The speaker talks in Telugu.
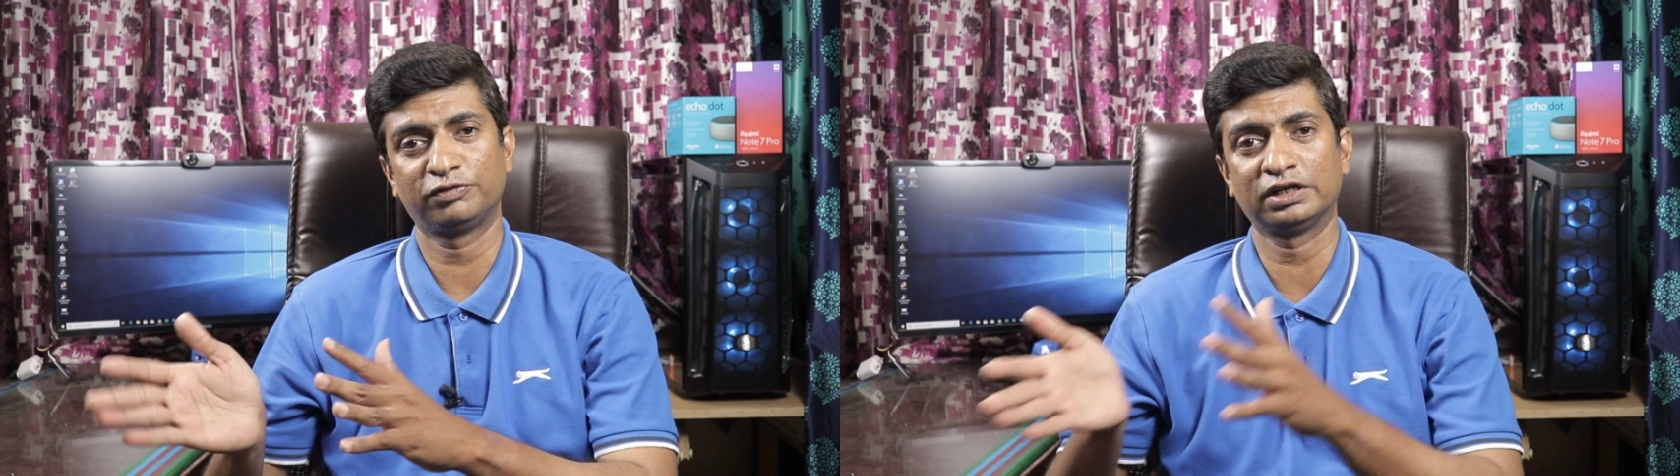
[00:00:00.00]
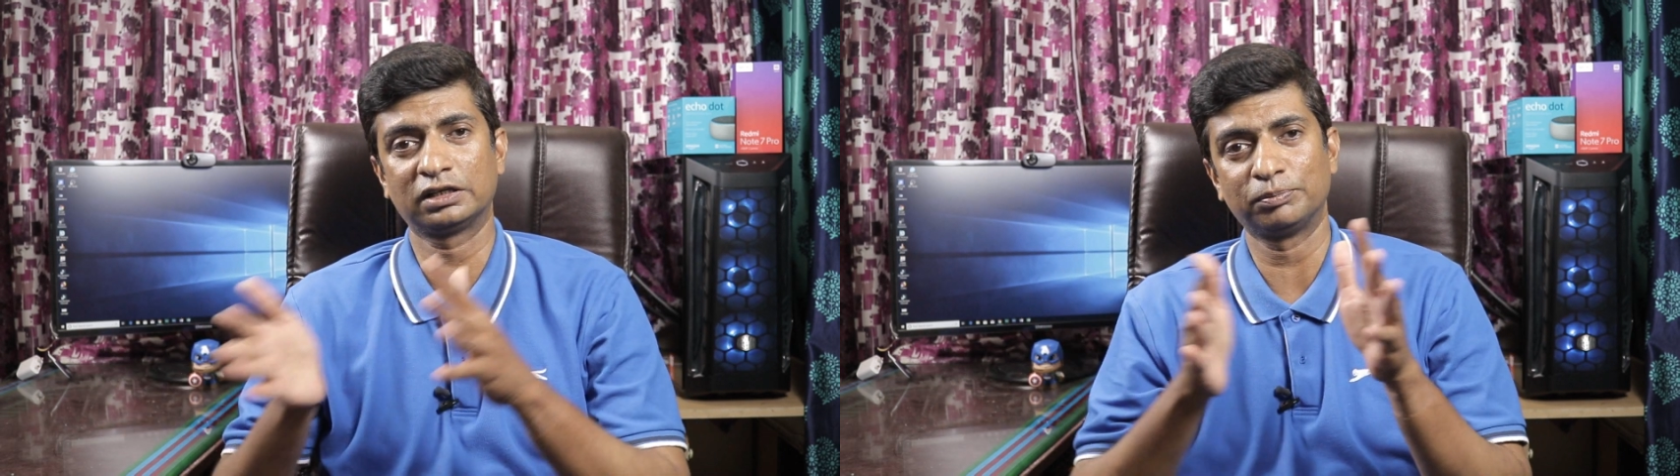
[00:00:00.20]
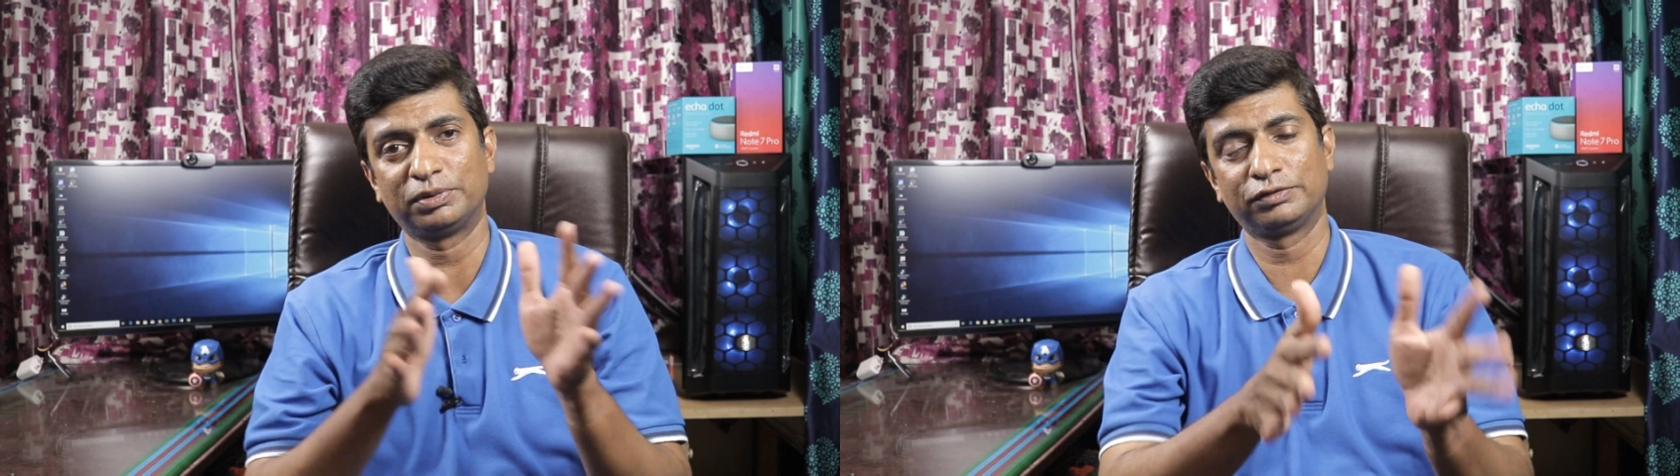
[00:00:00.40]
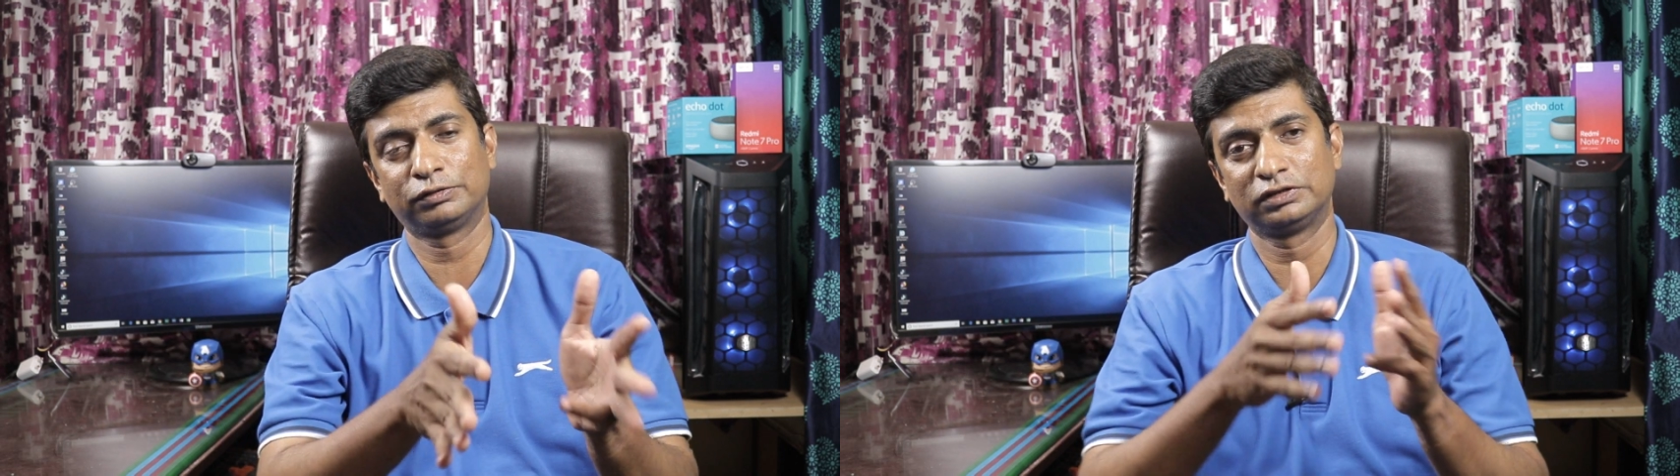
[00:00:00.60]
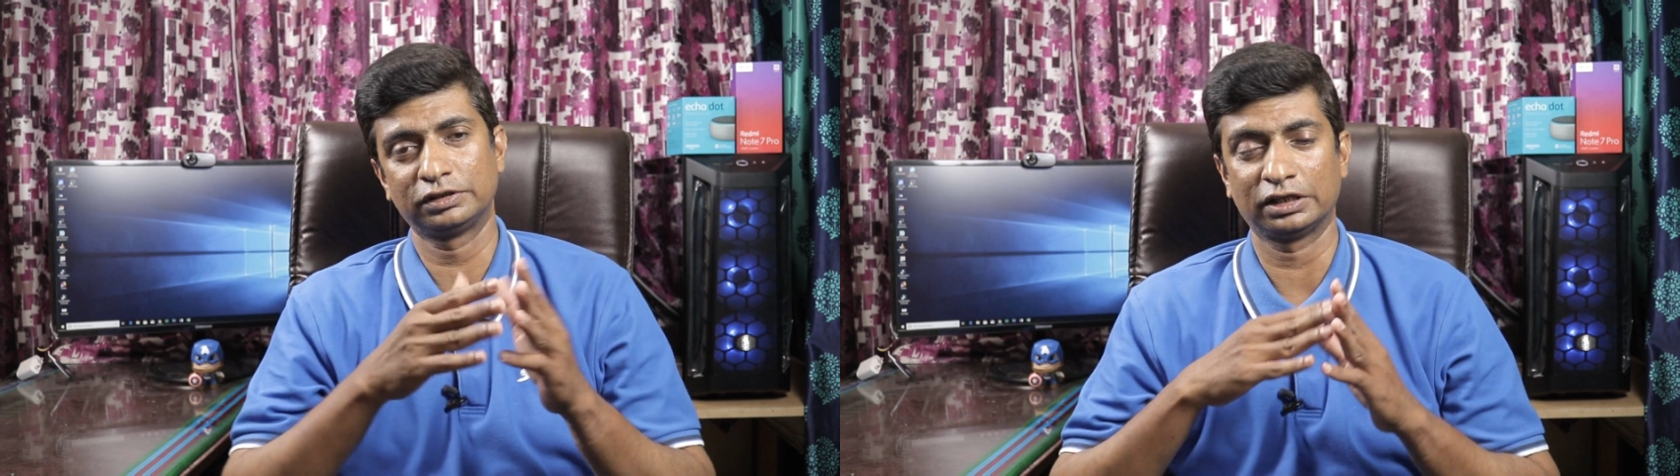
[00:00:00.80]
డిఫరెంట్
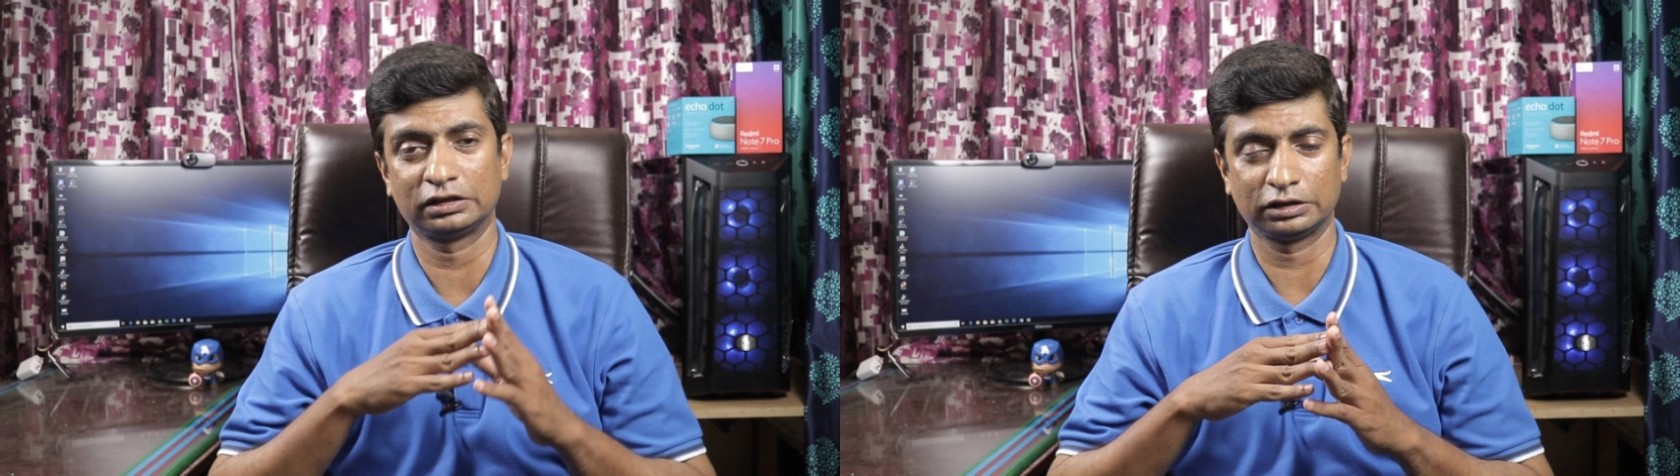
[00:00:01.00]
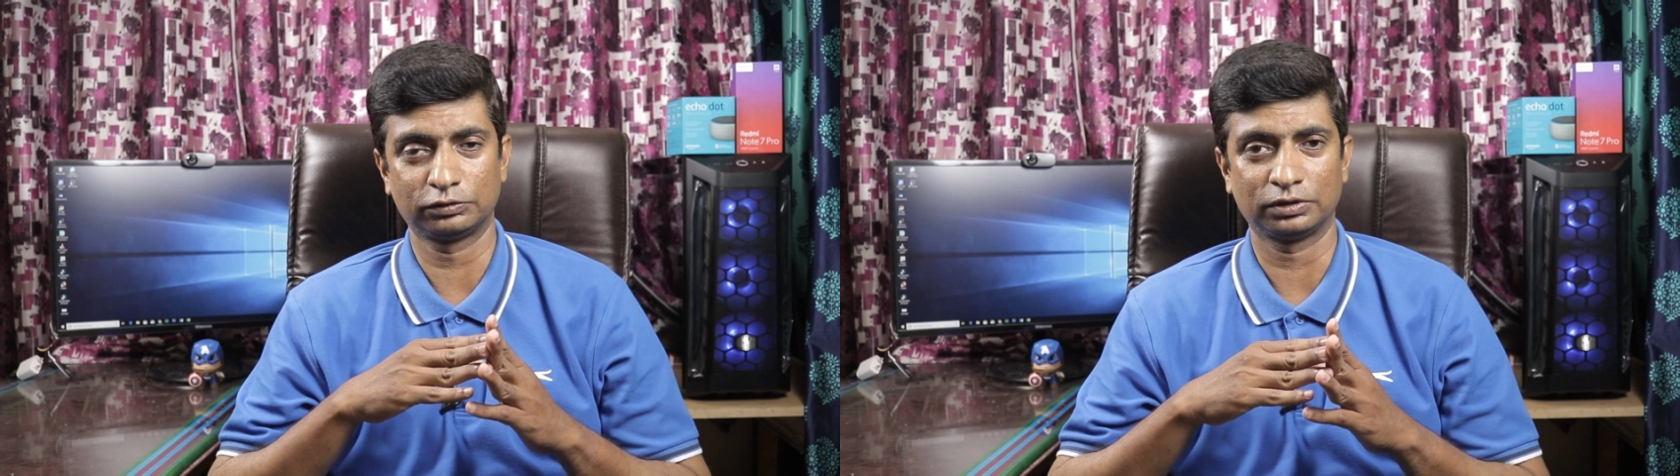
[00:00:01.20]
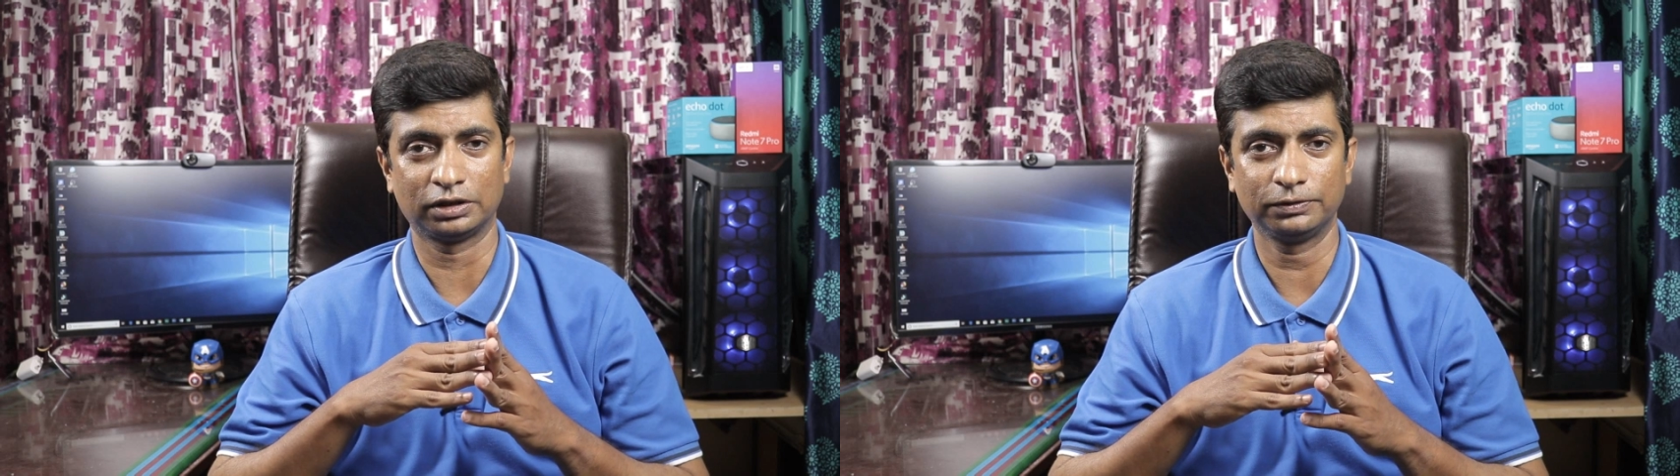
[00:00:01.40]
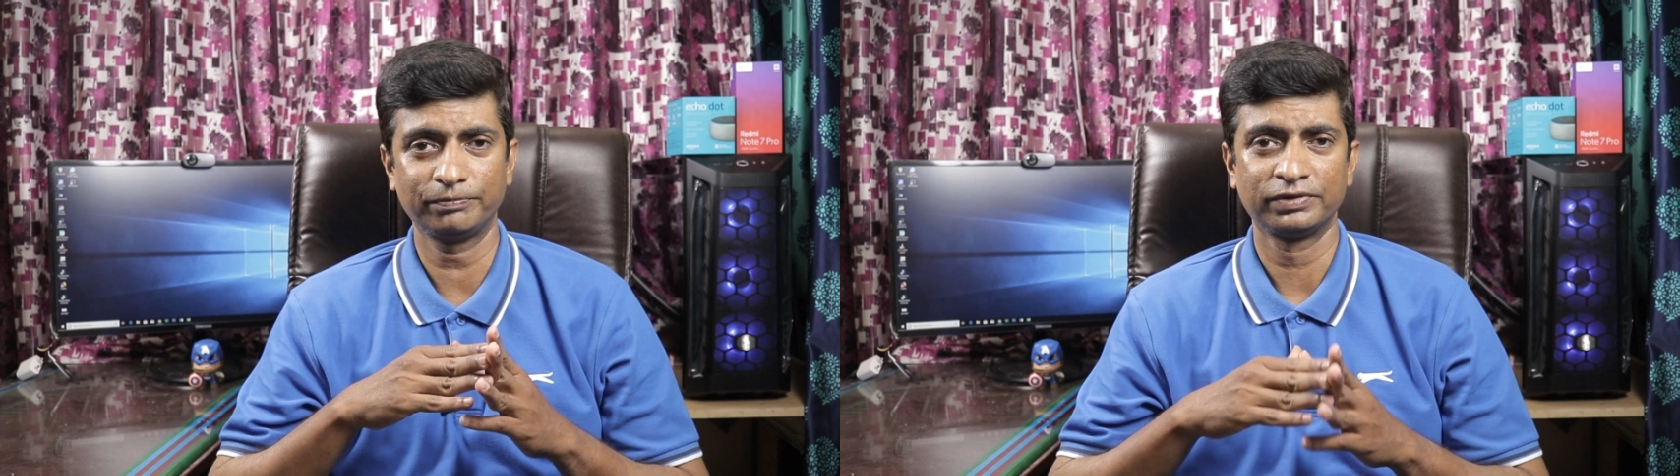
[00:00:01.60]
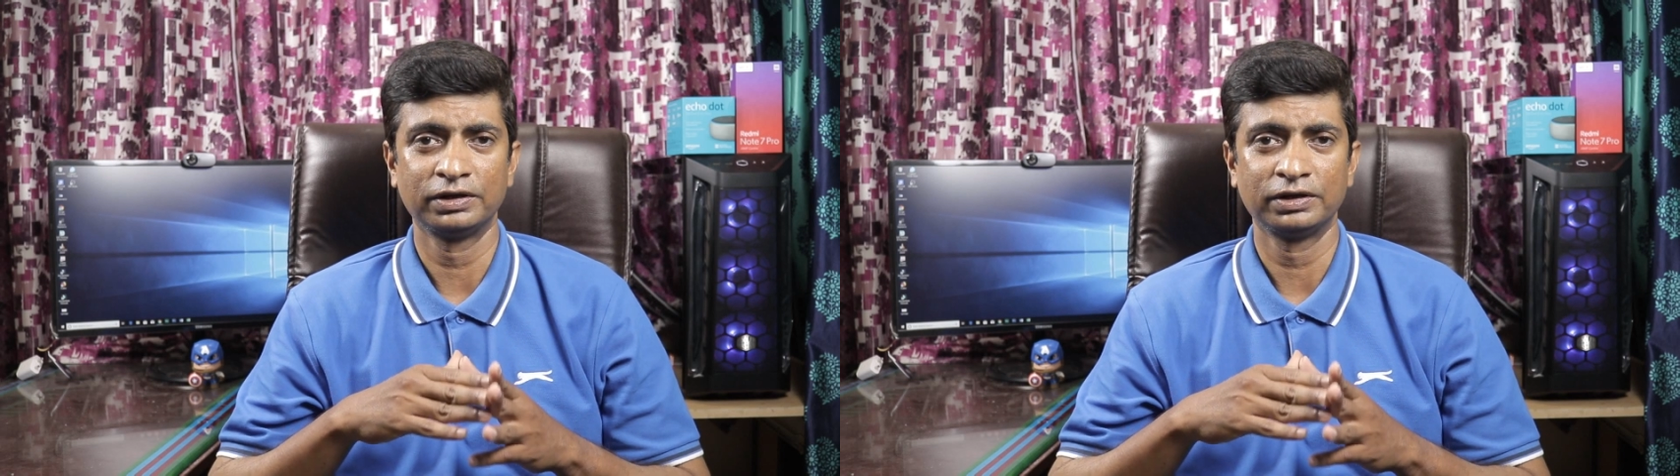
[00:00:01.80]
కంపెనీస్ నుంచి సెలెక్ట్ చేసుకున్నాను